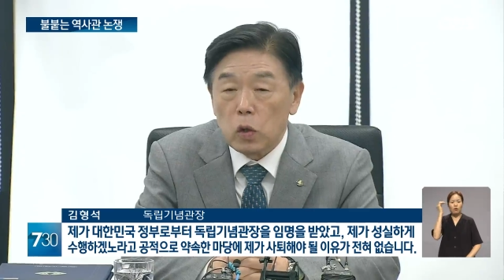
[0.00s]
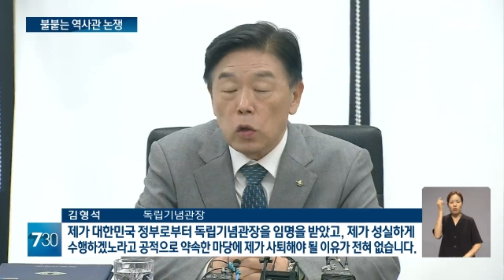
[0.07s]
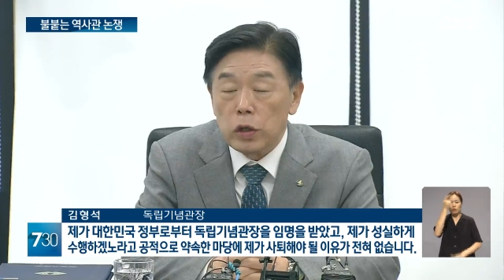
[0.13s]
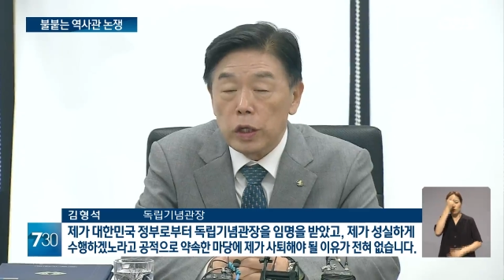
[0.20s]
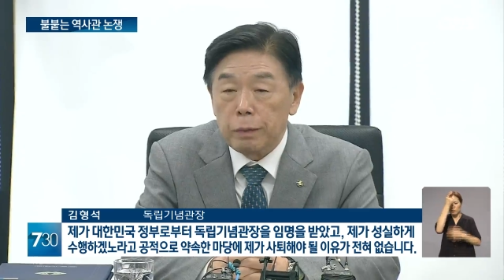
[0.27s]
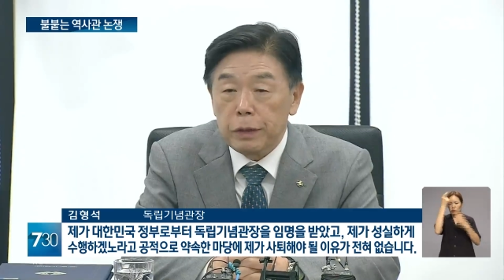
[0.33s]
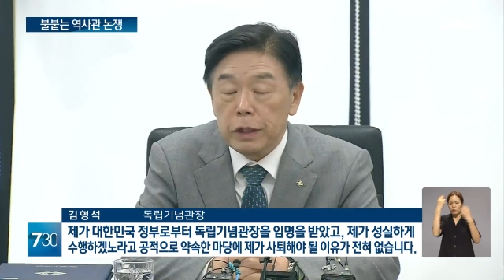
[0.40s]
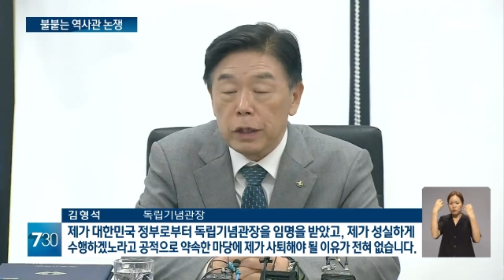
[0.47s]

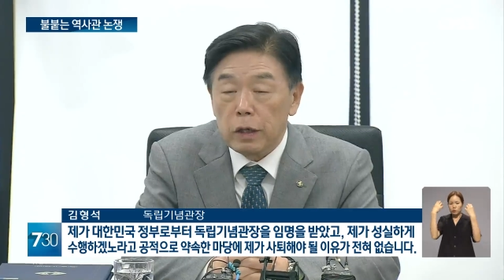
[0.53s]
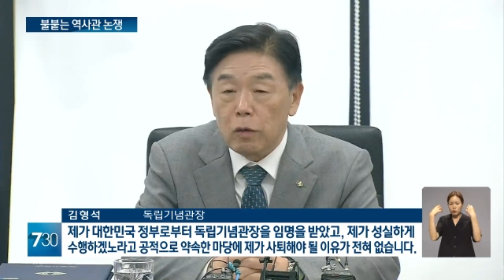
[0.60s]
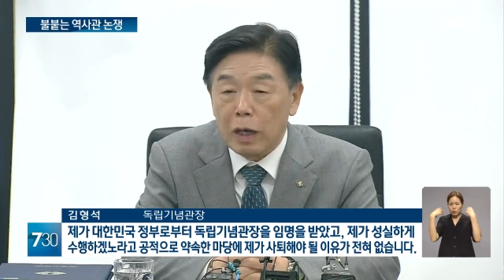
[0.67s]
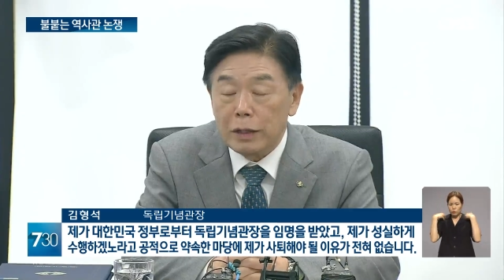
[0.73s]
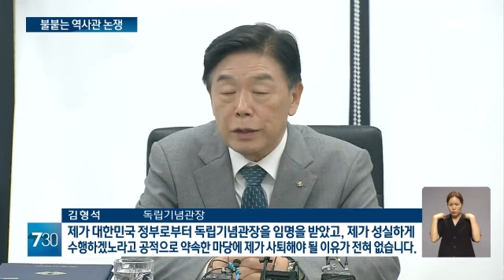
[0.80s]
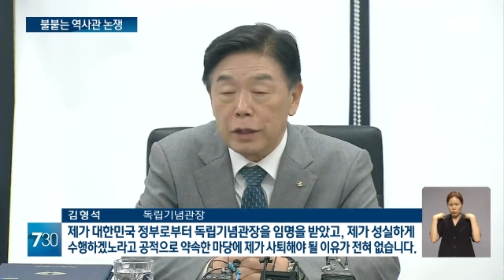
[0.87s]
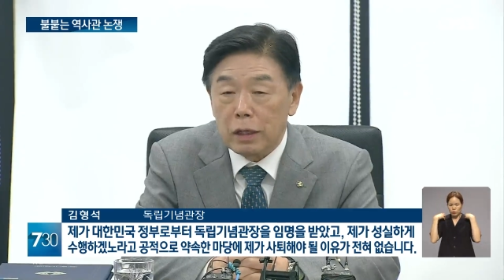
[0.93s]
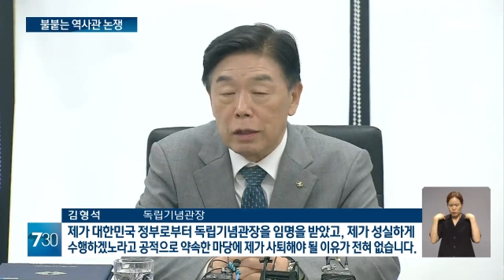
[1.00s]

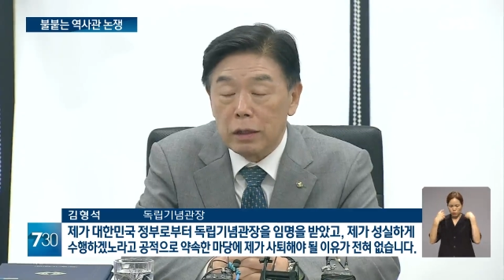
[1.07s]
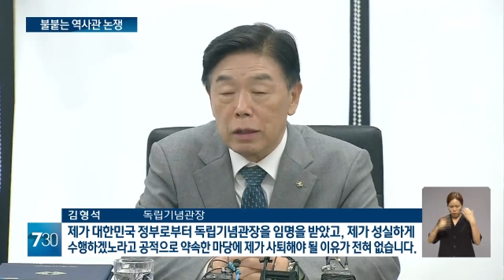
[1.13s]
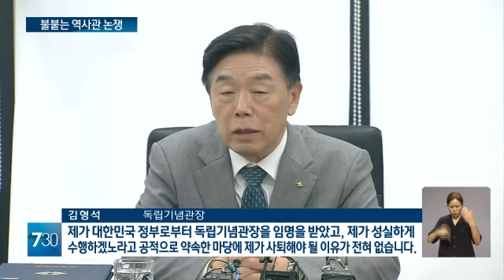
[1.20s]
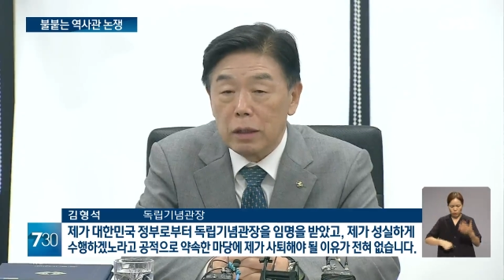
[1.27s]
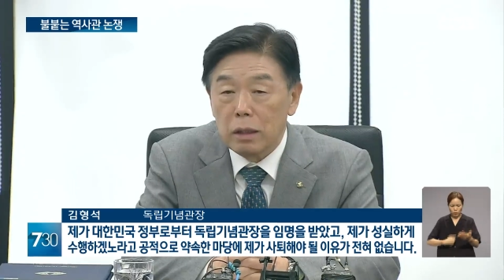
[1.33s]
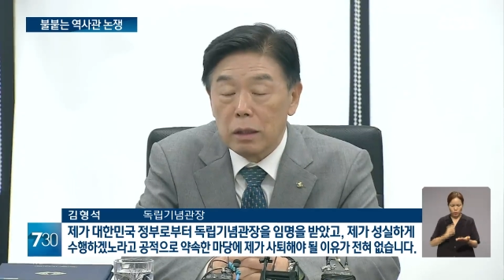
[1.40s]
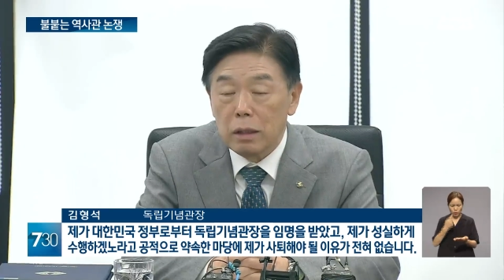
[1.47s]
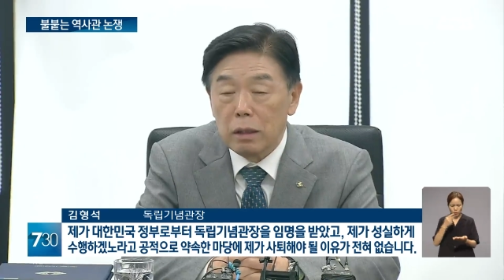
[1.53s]
독립기념관장을
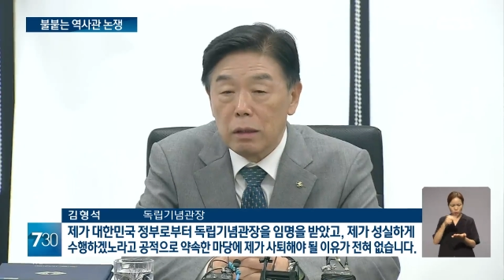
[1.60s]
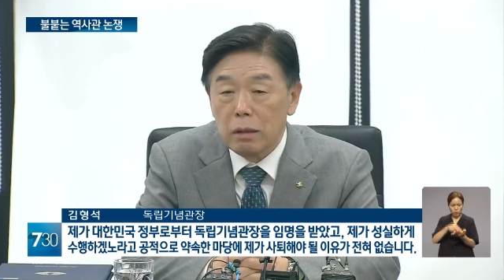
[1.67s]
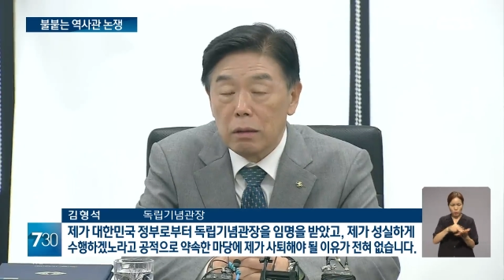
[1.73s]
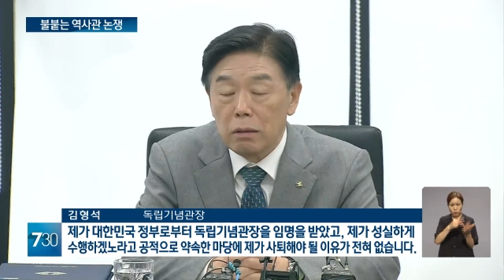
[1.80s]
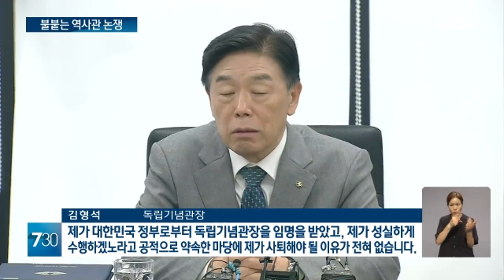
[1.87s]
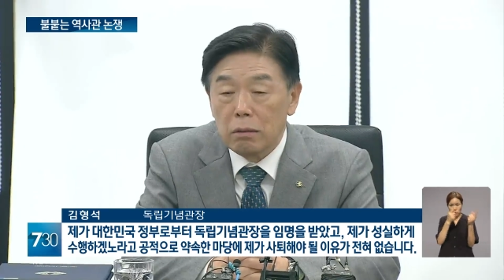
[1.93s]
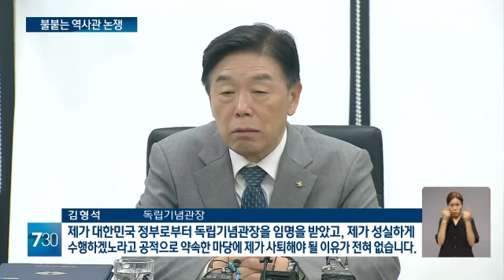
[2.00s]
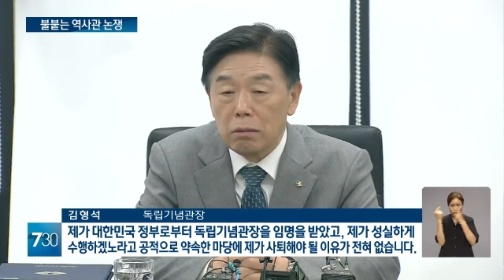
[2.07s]

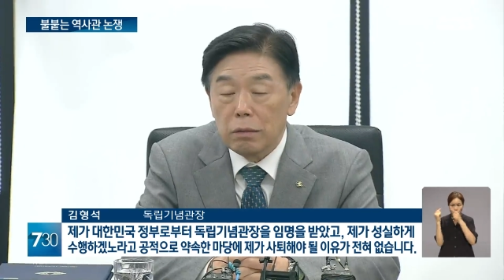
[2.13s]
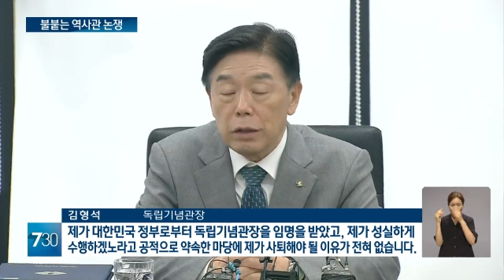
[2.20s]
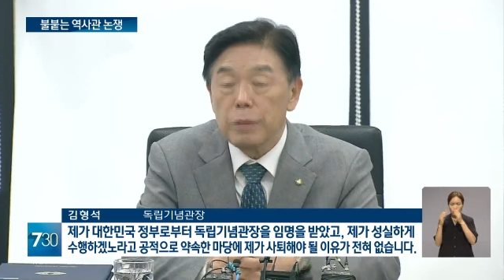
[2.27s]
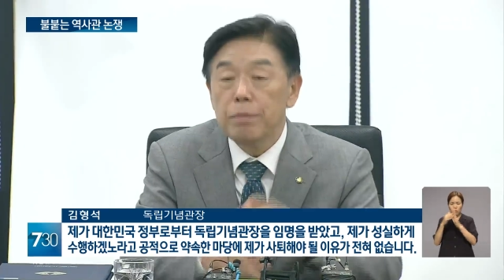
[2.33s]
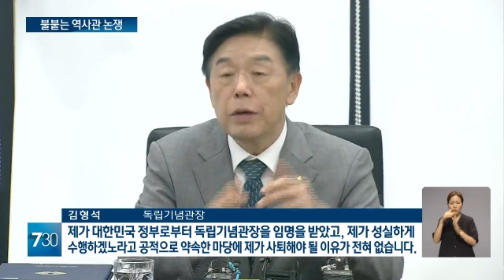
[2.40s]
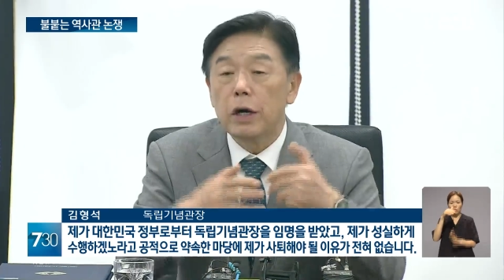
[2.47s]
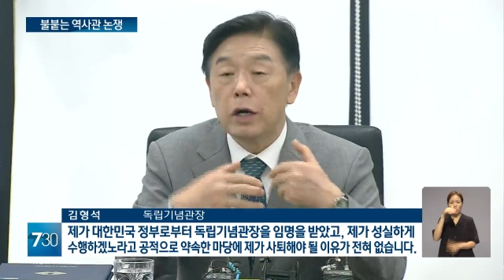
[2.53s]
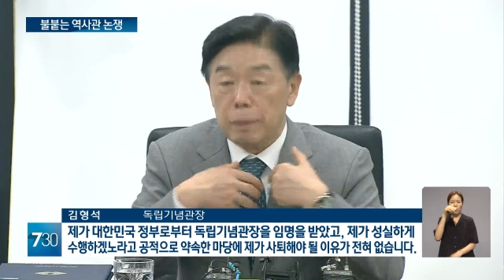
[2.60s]

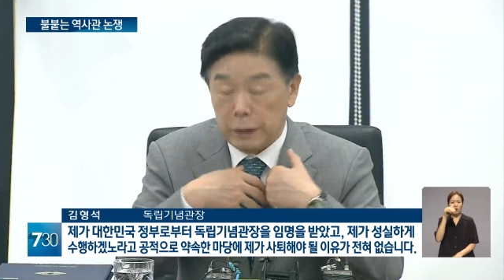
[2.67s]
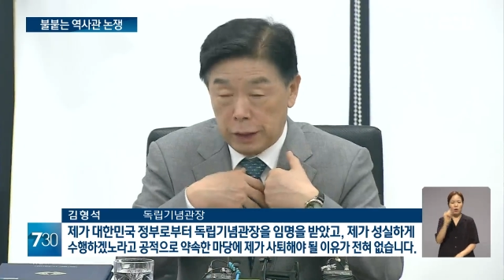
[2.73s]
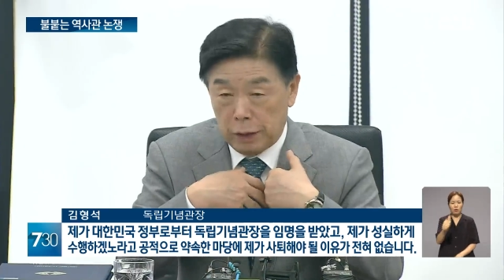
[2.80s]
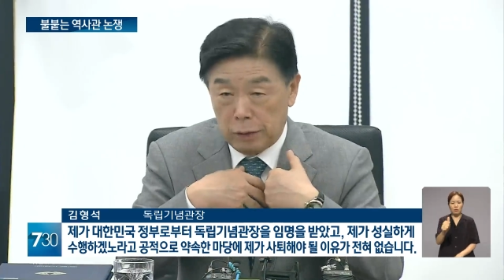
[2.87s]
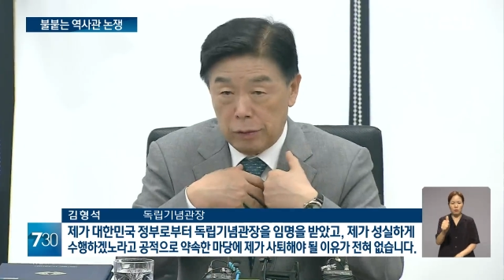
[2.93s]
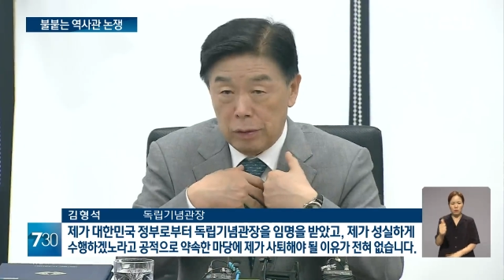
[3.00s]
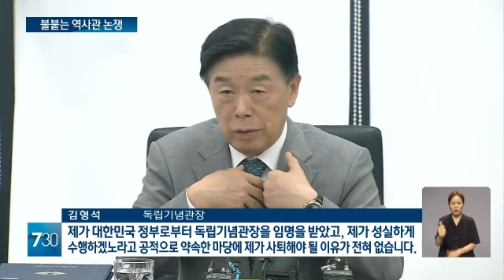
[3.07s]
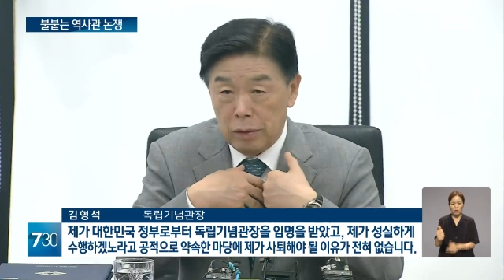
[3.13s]
임명을
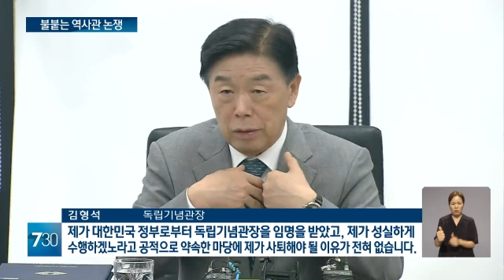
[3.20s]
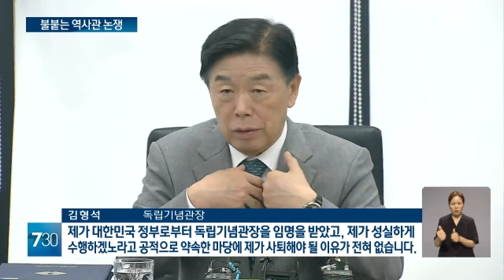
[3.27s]
받았고